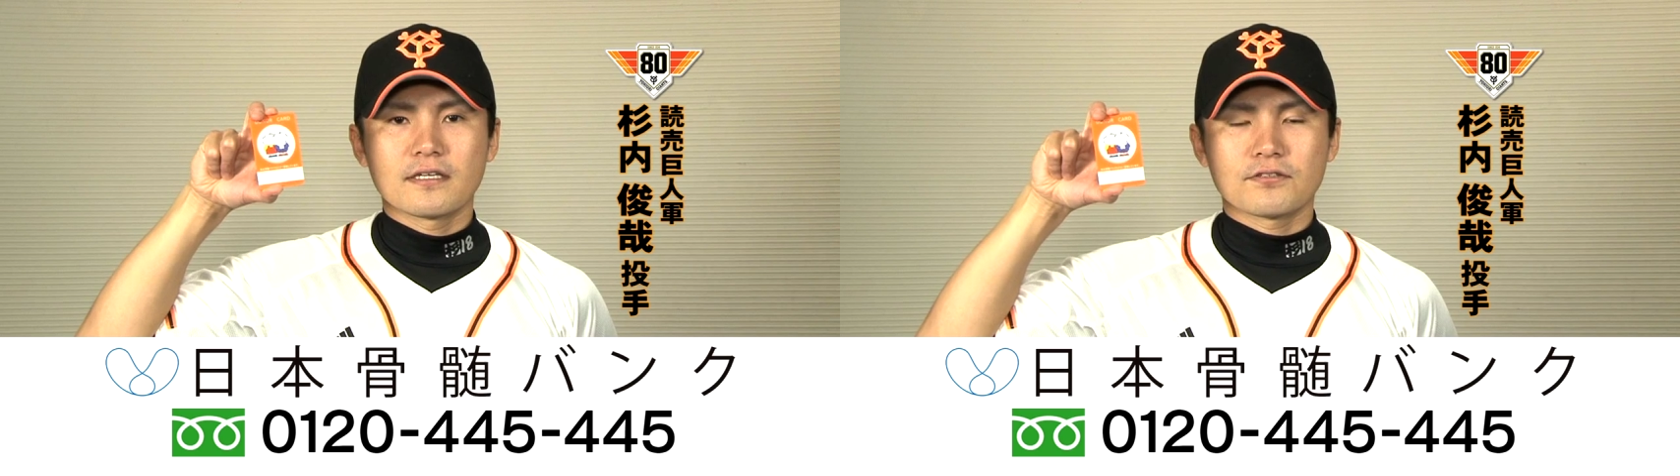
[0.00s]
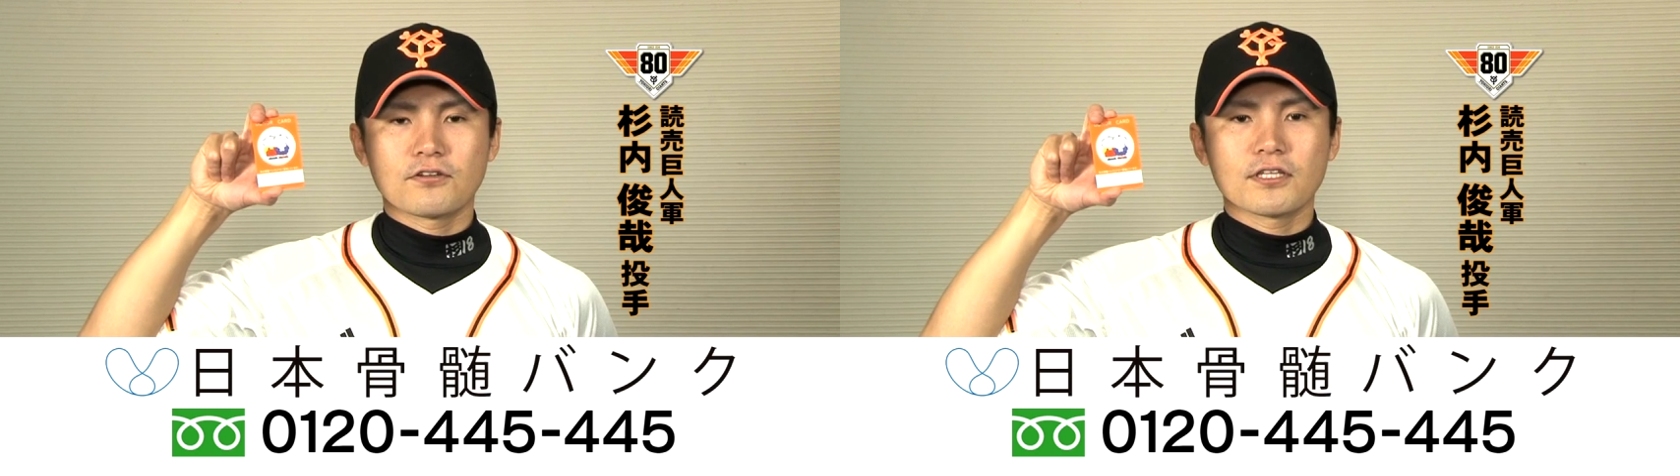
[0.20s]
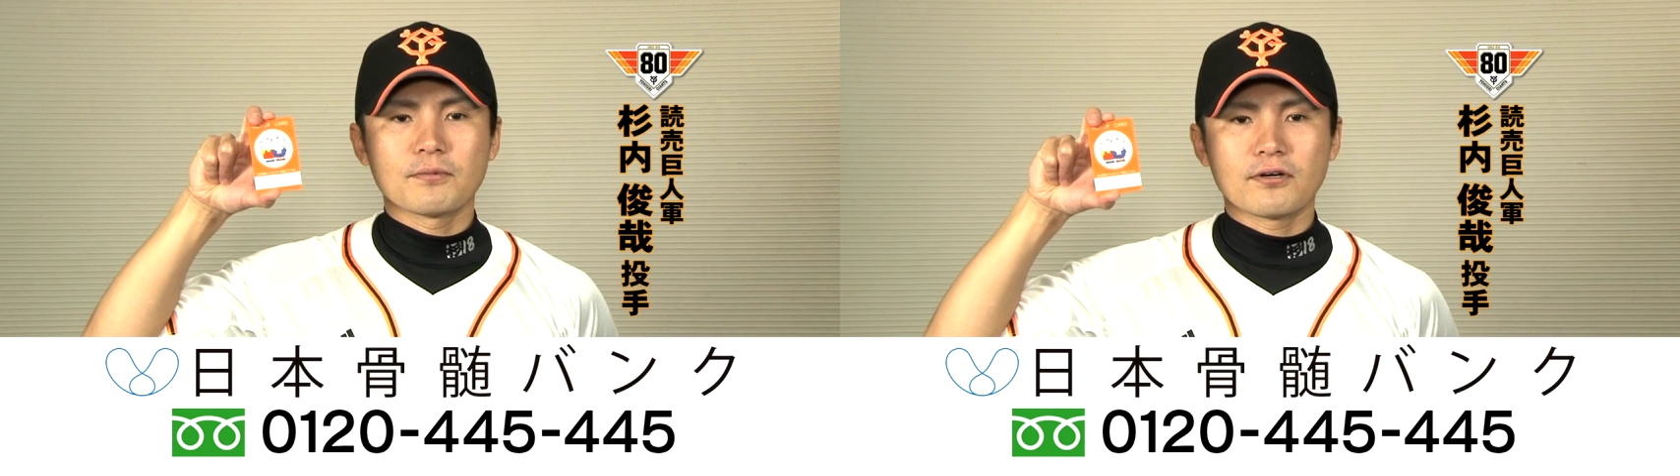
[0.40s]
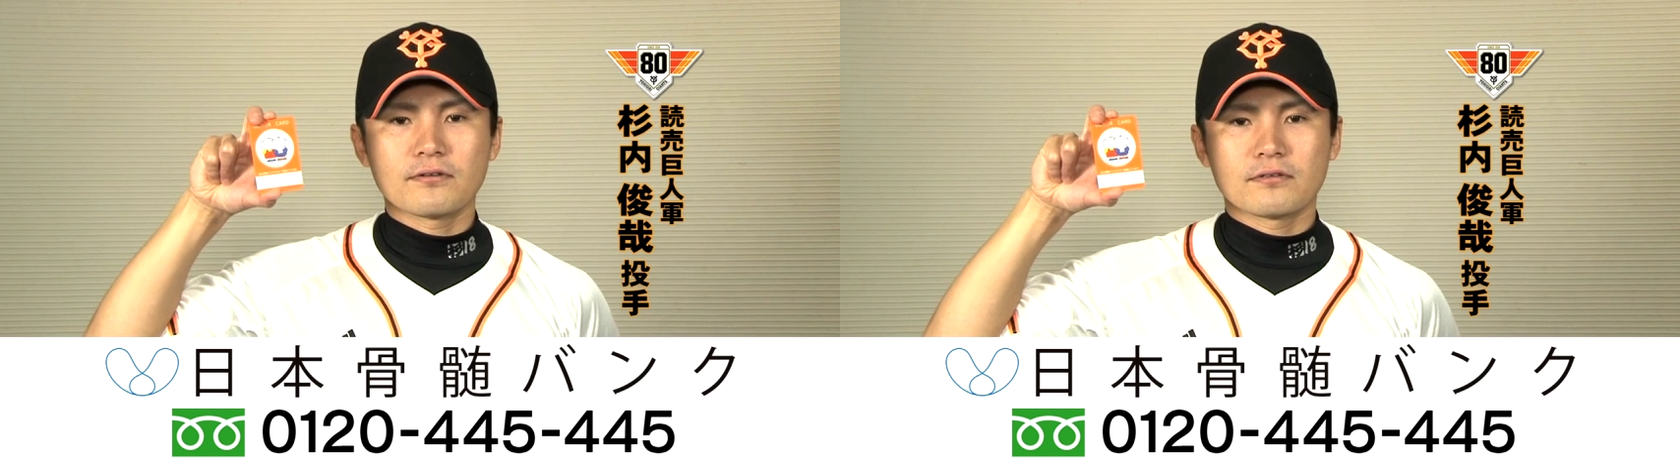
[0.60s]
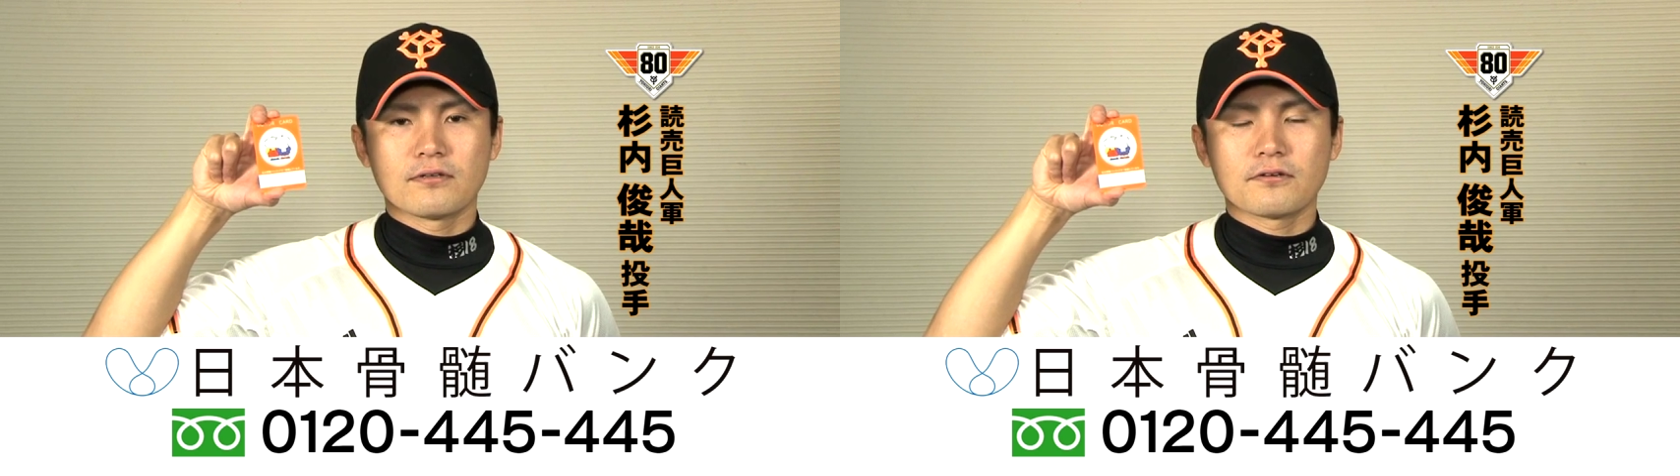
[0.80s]
一人で
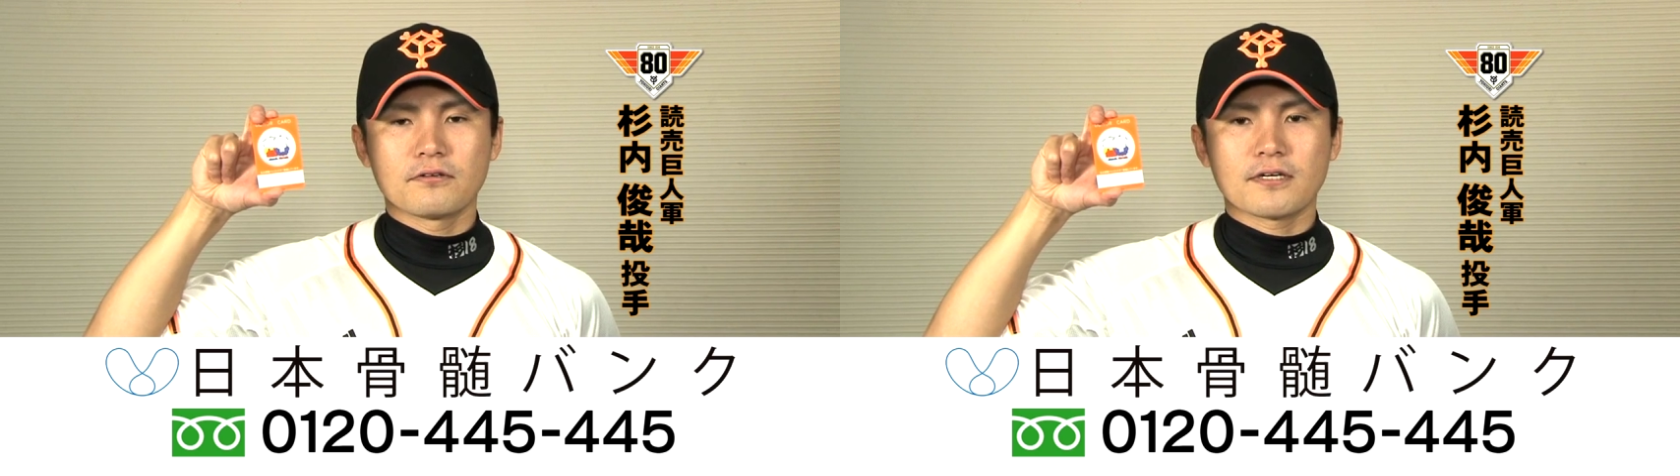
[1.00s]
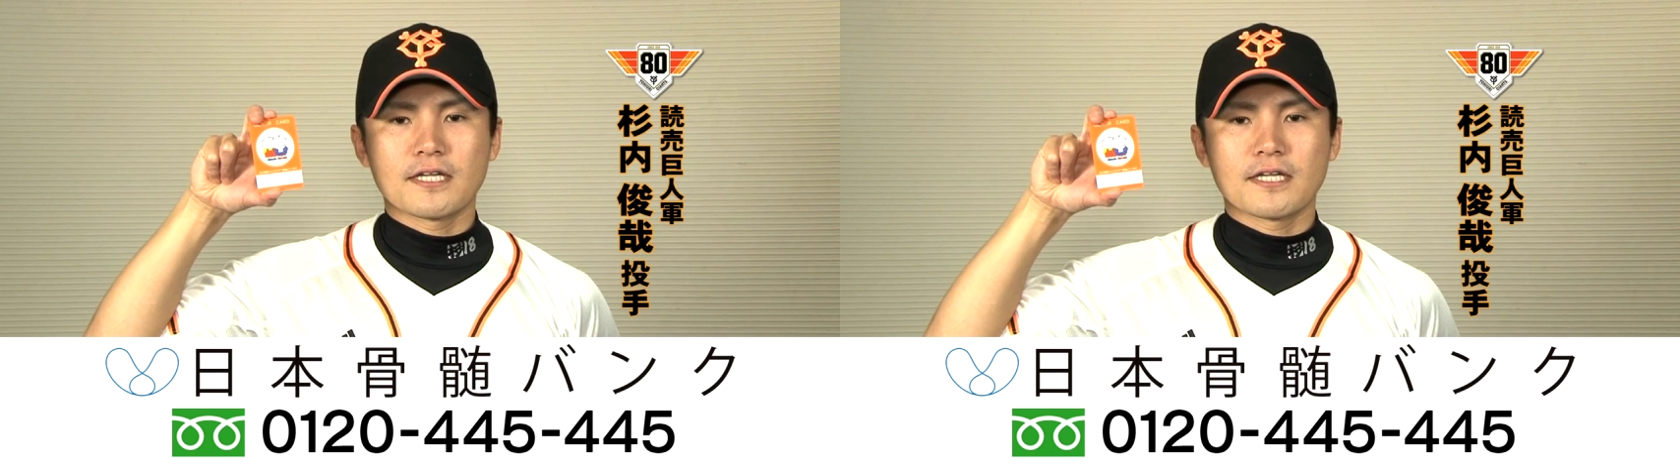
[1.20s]
も多くの